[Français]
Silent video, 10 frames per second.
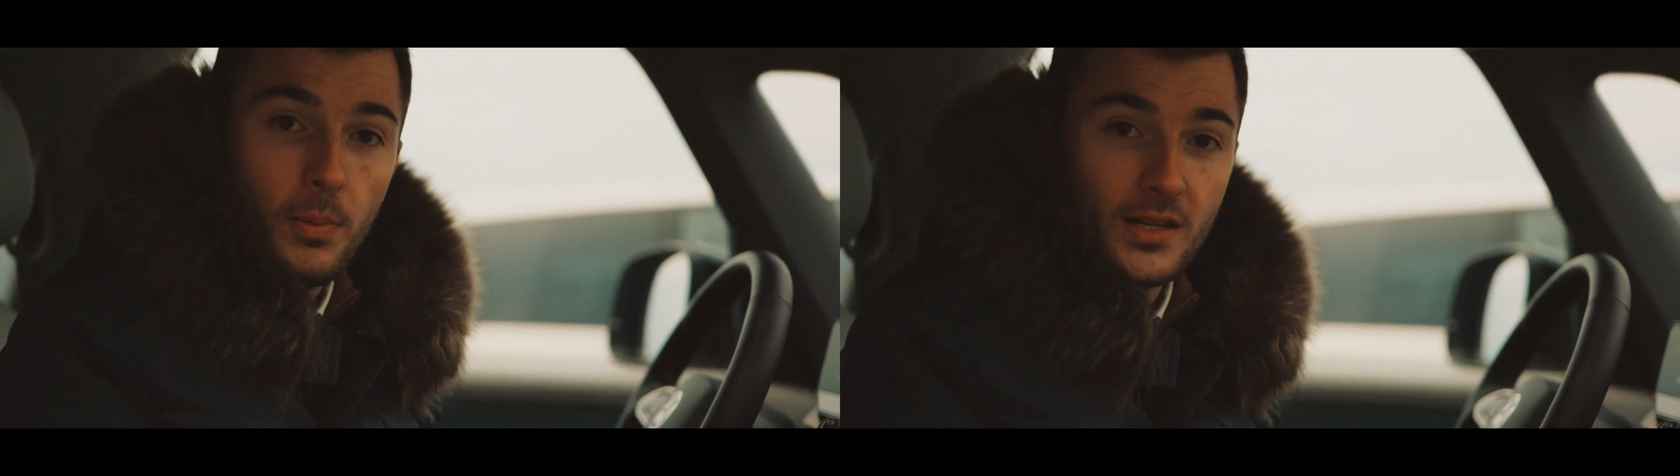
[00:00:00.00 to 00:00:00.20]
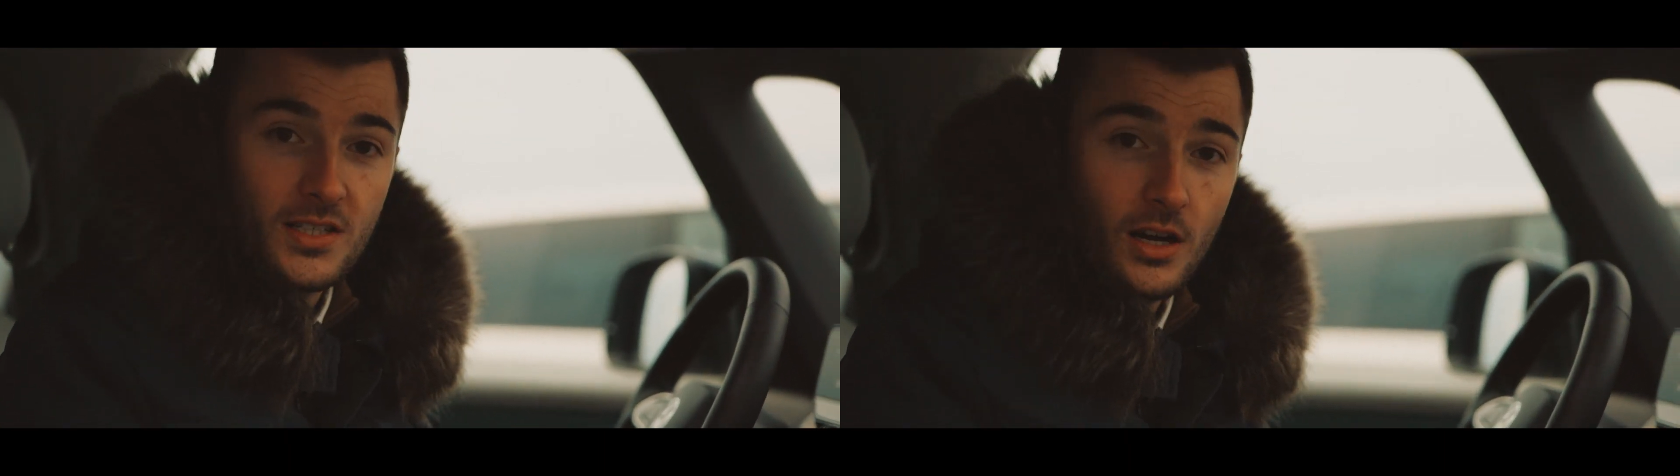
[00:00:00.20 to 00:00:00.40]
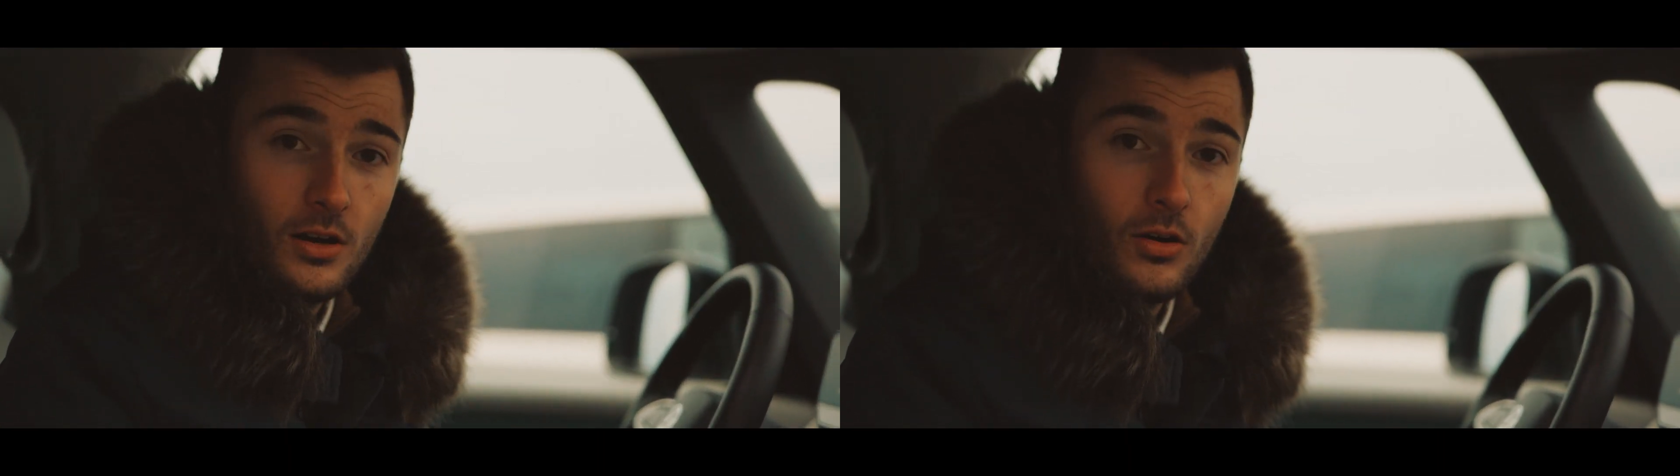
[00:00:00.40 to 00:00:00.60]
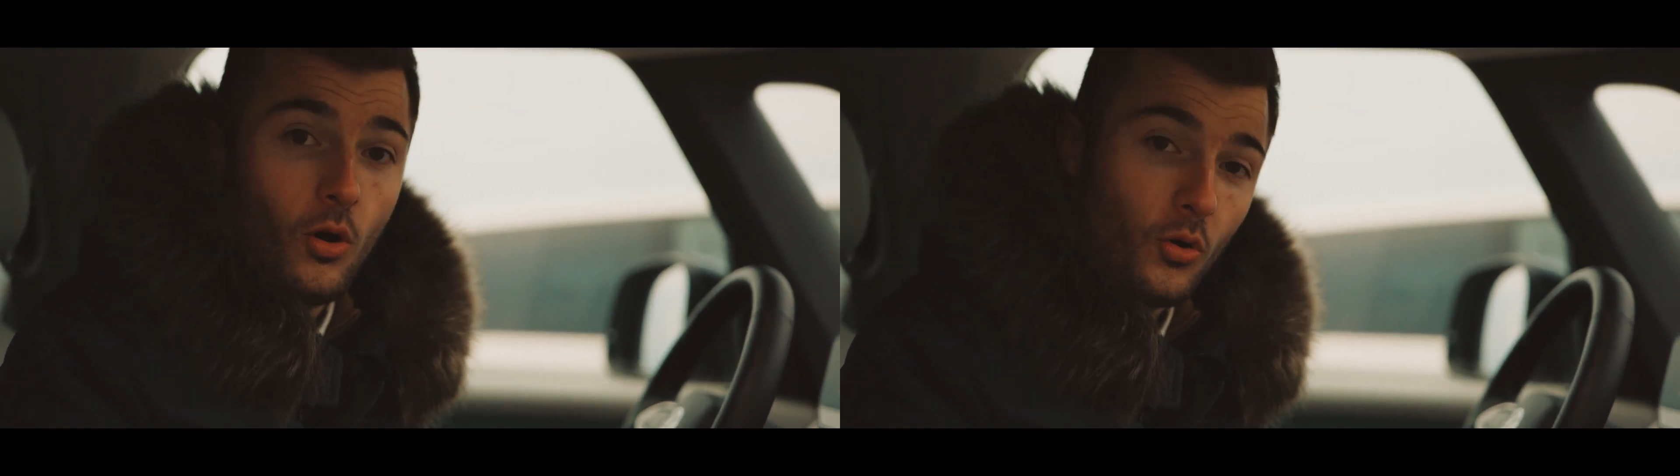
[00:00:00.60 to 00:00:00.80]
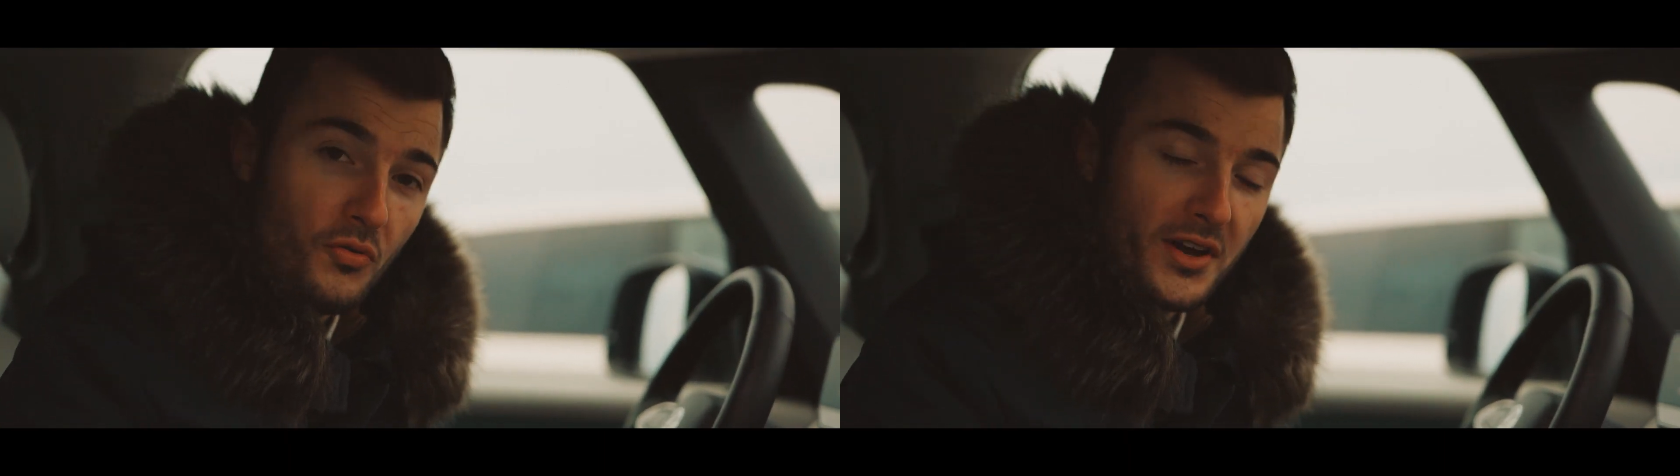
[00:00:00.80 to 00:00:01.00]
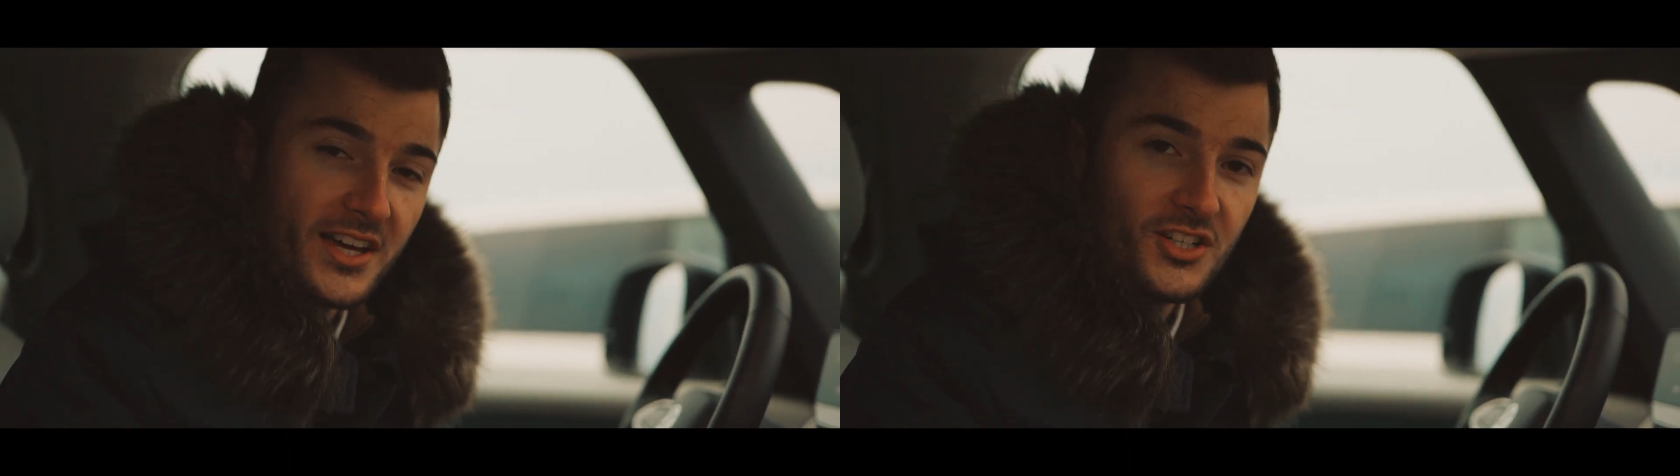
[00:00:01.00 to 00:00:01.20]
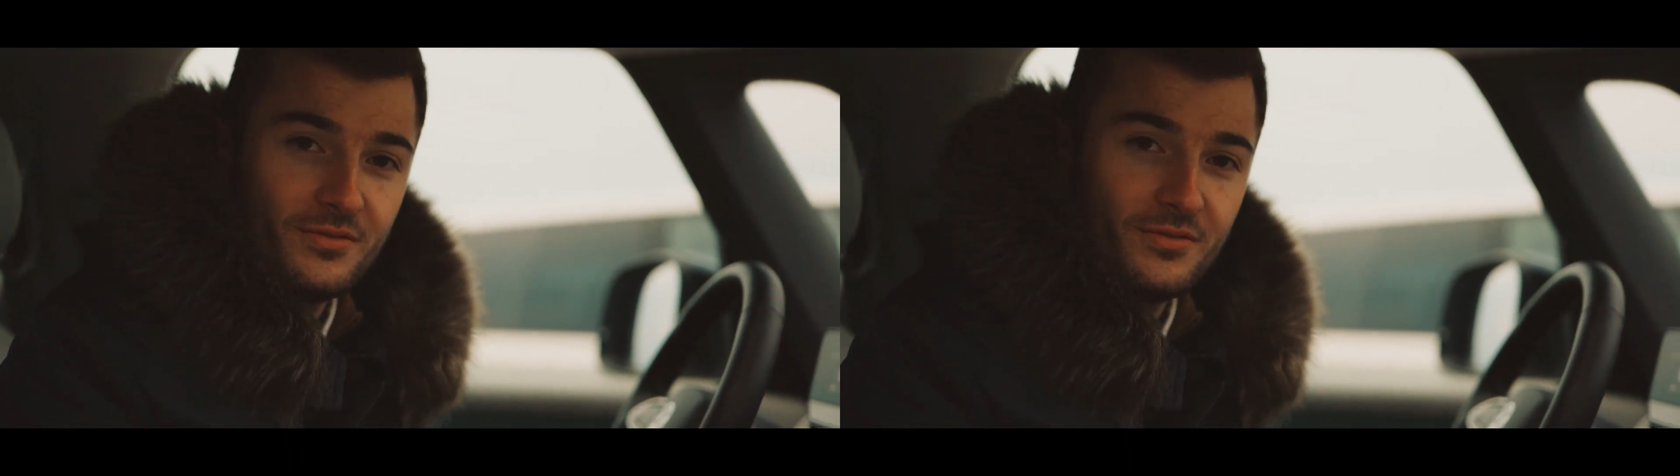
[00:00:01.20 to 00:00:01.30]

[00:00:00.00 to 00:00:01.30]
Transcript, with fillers: partir en long voyage.